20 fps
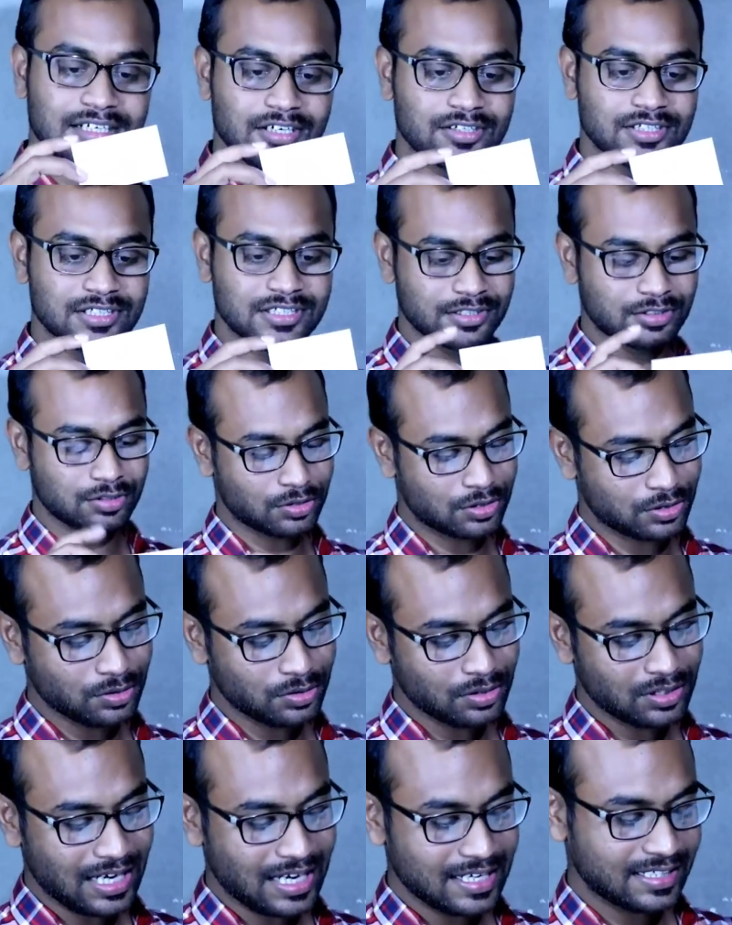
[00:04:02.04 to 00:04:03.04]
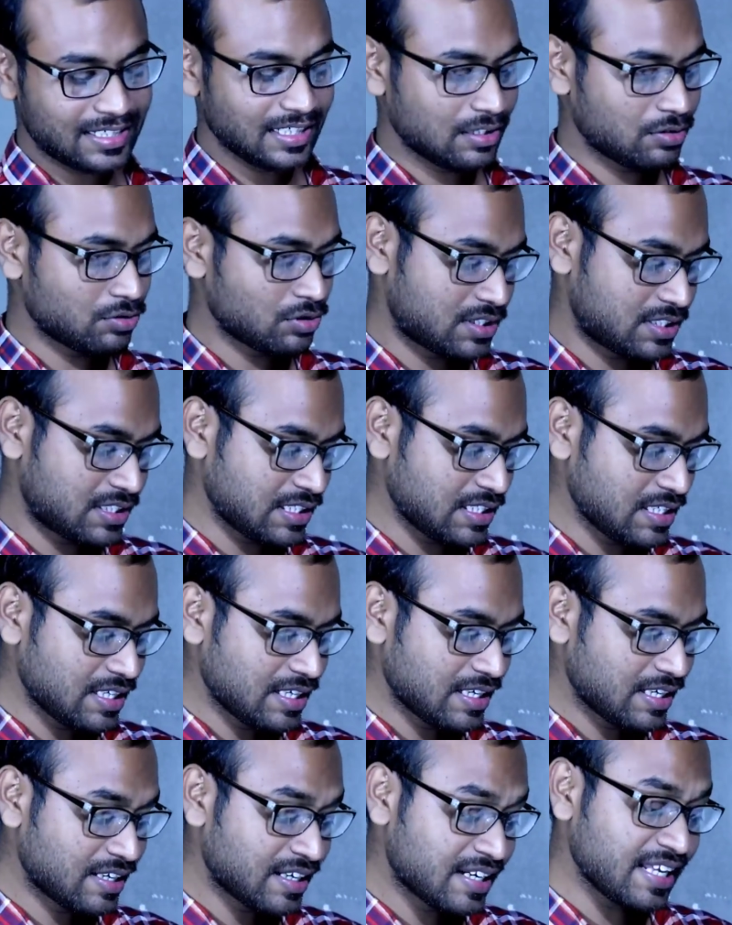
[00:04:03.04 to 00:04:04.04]
দেওয়া হয়েছে ছোট্ট কার্ডটা হচ্ছে
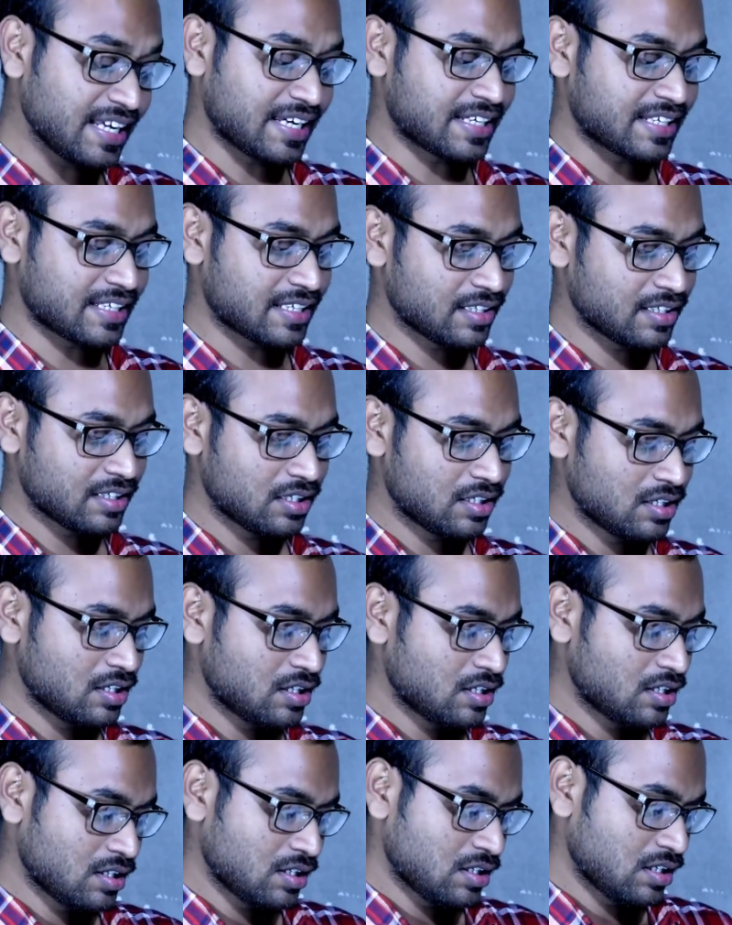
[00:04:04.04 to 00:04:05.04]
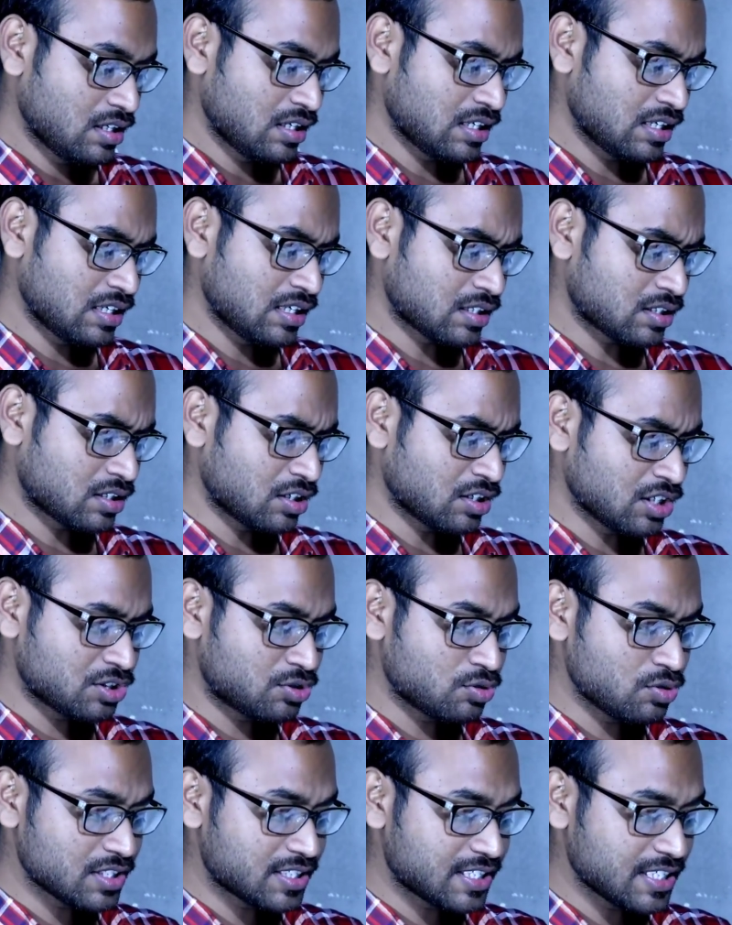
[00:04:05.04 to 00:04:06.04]
রিক
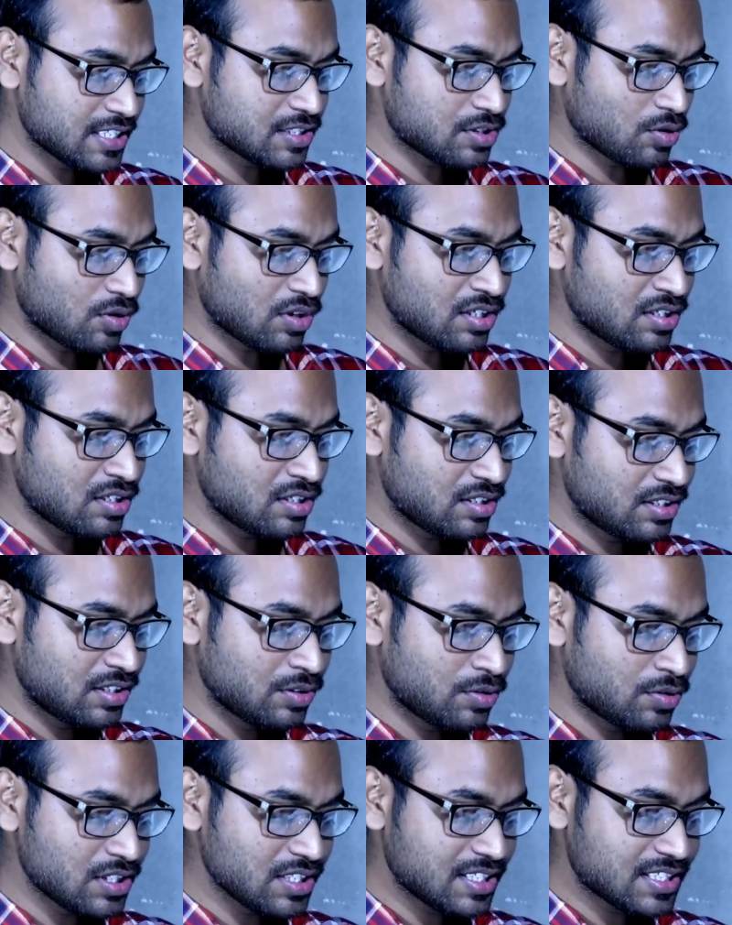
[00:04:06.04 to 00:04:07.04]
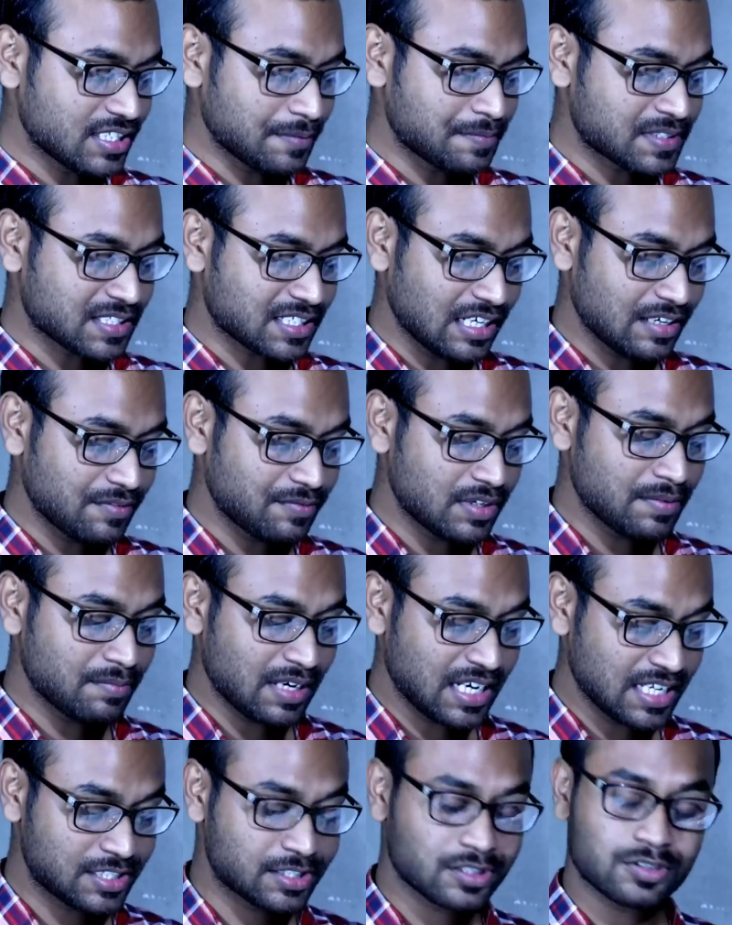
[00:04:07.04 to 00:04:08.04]
কংগ্রাচুলেশনস অন ইয়োর সাবস্ক্রাইবার
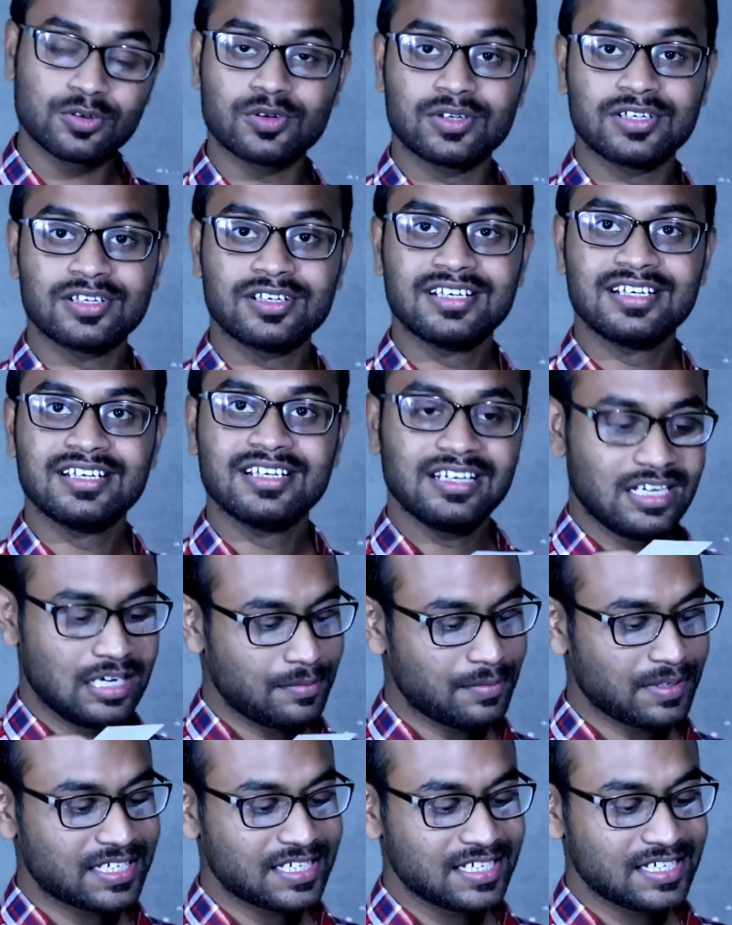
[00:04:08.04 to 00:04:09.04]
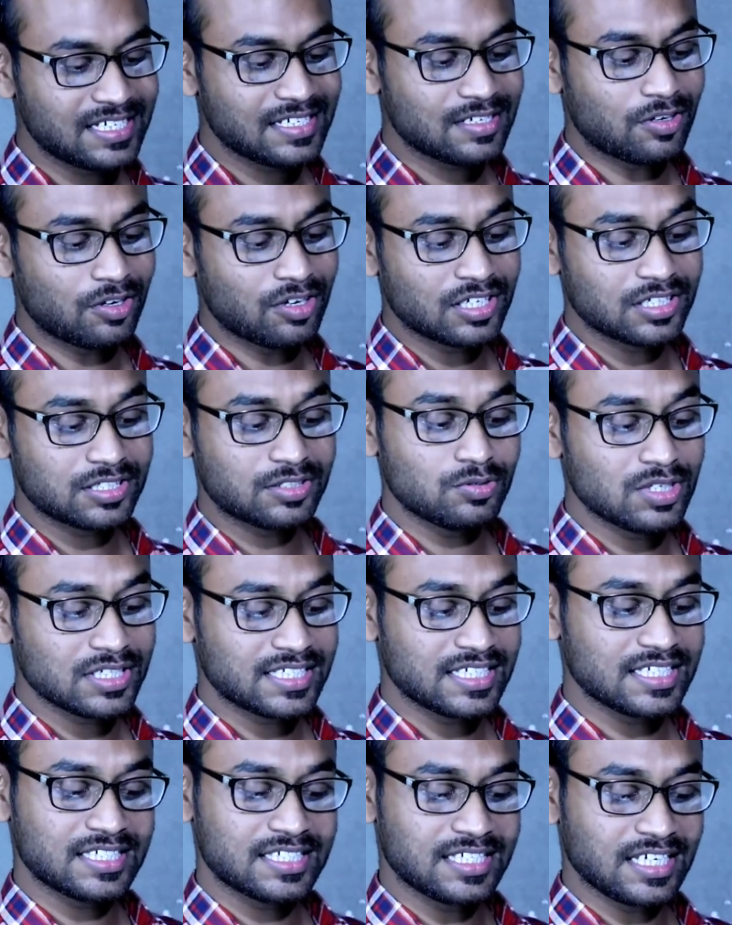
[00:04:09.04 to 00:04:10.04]
মাইলস্টোন আমাকে
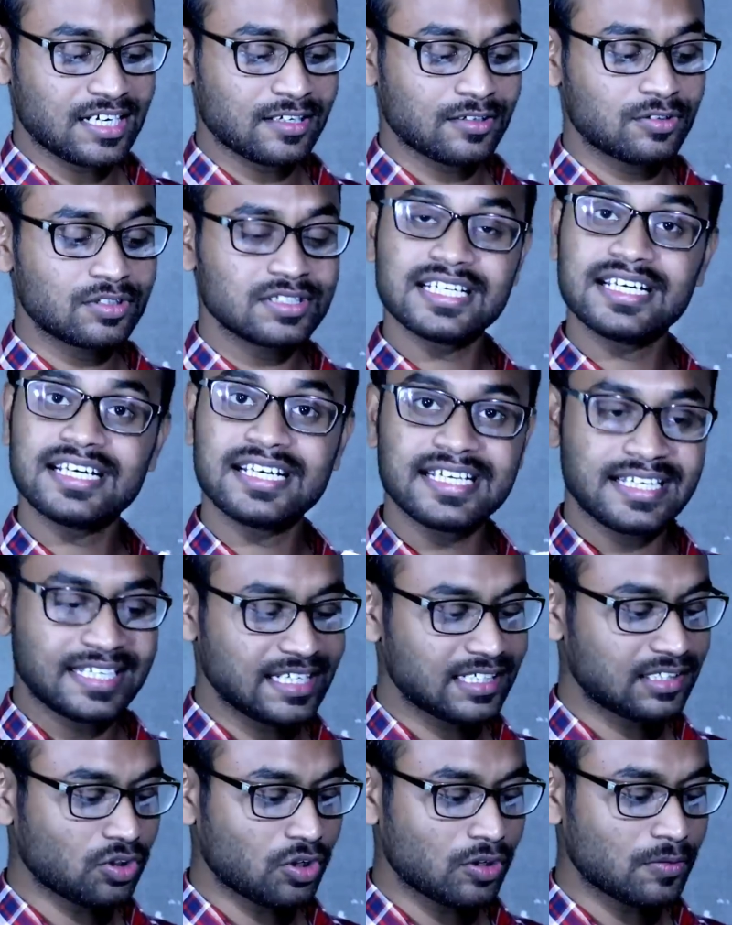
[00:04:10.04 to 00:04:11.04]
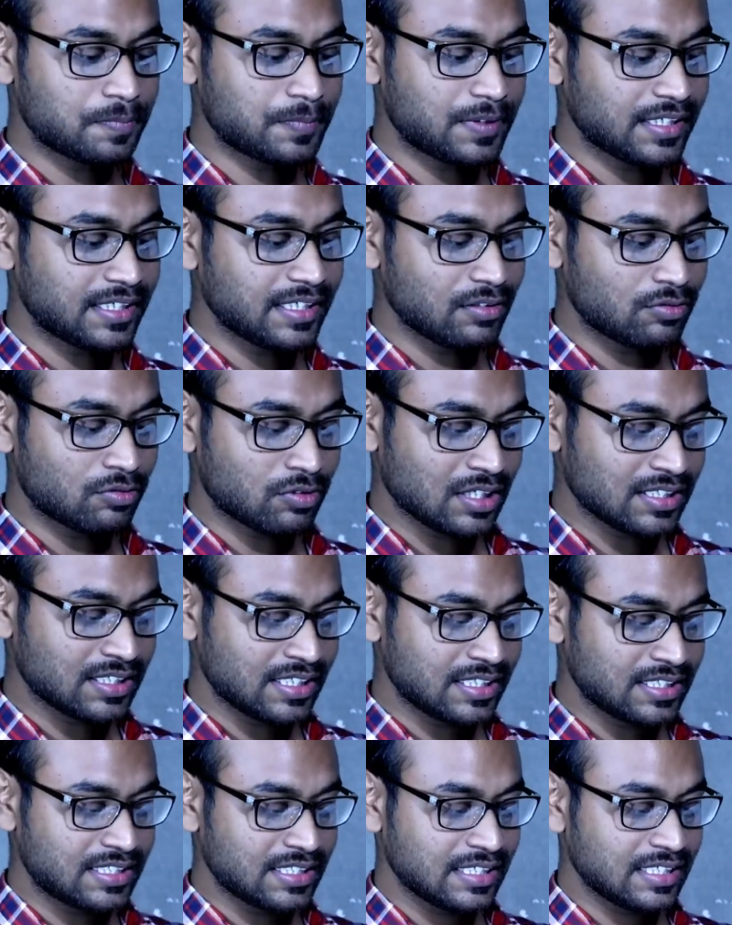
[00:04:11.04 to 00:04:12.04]
কংগ্রাচুলেশনস জানানো হয়েছে রিকের তরফ থেকে
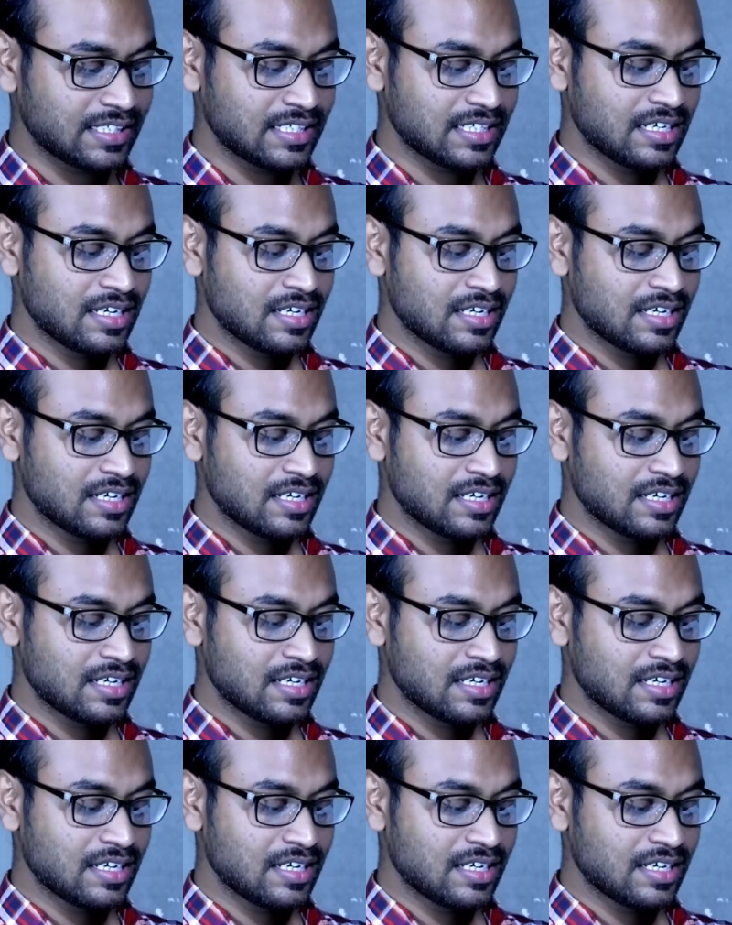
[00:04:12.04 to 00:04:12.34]
ওনাদের যে